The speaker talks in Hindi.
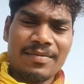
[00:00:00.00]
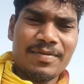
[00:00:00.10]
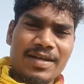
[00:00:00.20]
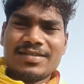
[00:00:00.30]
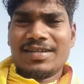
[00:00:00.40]
आप
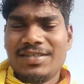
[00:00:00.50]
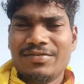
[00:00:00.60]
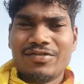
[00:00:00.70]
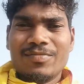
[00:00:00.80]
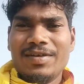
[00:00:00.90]
नए
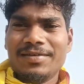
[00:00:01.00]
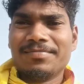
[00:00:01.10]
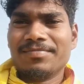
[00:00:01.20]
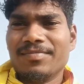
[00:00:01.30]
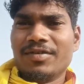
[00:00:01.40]
साथियों को भी
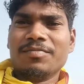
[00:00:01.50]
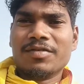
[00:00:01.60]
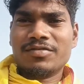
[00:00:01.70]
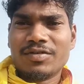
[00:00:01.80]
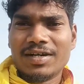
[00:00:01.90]
बहुत
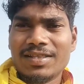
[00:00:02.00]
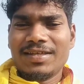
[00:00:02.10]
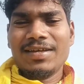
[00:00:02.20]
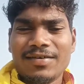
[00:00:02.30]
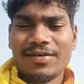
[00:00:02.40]
बहुत स्वागत
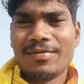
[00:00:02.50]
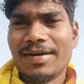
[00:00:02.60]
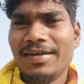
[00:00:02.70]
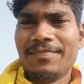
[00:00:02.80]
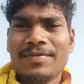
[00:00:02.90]
है और
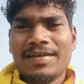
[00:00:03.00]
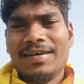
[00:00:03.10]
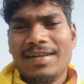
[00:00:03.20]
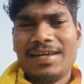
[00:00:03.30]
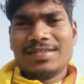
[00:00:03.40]
भाई
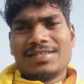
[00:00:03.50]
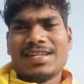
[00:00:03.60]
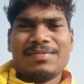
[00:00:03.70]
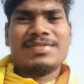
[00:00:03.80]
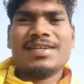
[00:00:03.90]
लाइक
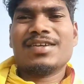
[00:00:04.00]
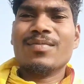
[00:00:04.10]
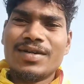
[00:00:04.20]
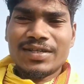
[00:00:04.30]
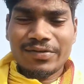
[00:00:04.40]
सब्सक्राइब शेयर
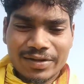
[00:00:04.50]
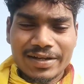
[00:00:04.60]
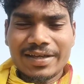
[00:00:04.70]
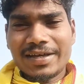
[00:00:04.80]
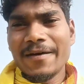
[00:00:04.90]
कमेंट ज़रूर
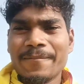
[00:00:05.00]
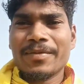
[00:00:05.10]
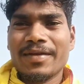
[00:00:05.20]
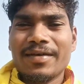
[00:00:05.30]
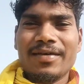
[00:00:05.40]
करिएगा
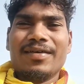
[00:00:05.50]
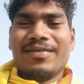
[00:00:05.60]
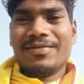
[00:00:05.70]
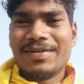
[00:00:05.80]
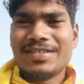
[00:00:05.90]

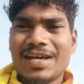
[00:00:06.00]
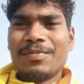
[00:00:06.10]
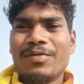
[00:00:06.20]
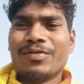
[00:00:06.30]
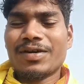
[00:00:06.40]
वैसे
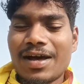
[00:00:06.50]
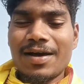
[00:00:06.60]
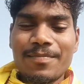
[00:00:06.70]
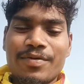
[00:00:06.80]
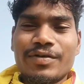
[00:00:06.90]
आप लोगों
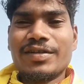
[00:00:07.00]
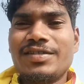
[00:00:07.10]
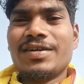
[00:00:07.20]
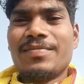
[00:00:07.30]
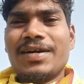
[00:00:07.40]
का बहुत
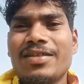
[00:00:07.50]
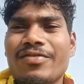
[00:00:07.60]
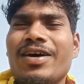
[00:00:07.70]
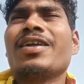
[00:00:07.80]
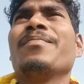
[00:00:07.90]
अच्छा माया
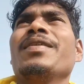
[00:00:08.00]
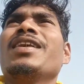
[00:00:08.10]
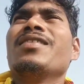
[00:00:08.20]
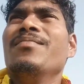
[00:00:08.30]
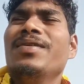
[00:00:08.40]
दुलार
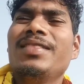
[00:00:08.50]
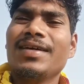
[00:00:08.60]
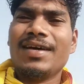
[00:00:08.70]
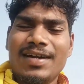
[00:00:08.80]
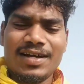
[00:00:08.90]
प्यार
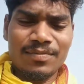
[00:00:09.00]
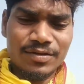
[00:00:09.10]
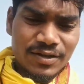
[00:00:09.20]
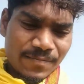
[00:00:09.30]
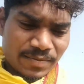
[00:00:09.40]
मिलता आ रहा है
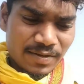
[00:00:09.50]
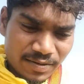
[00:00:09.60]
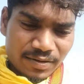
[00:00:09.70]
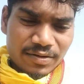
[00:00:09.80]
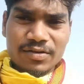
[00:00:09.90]
मुझे
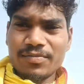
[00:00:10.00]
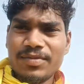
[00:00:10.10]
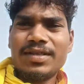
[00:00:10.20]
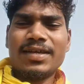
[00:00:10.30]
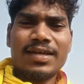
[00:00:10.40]
और
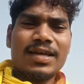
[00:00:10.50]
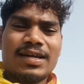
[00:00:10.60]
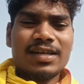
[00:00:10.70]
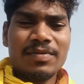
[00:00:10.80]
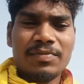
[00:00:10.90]
उम्मीद है कि
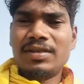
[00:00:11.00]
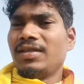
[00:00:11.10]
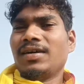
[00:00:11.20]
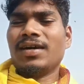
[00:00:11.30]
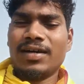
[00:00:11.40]
आगे भी
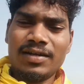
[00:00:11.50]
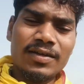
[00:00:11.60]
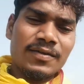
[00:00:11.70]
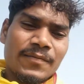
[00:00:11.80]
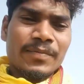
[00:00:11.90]
मिलता आ
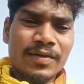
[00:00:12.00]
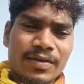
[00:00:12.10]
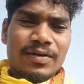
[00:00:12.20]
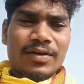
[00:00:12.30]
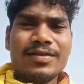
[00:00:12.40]
ही
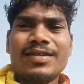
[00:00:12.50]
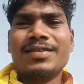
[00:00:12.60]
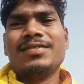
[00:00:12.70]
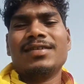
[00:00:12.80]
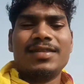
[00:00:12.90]
और
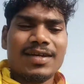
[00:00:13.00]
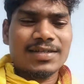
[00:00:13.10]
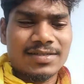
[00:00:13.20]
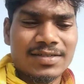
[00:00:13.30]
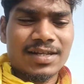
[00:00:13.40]
जल्दी से जल्दी एक
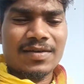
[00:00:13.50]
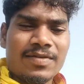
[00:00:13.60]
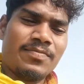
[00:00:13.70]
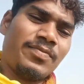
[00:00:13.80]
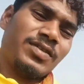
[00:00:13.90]
हज़ार
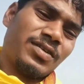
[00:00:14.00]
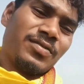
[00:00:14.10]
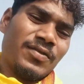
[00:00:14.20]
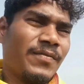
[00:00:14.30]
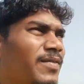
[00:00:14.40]
सब्सक्राइबर पूजा
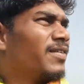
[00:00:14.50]
हो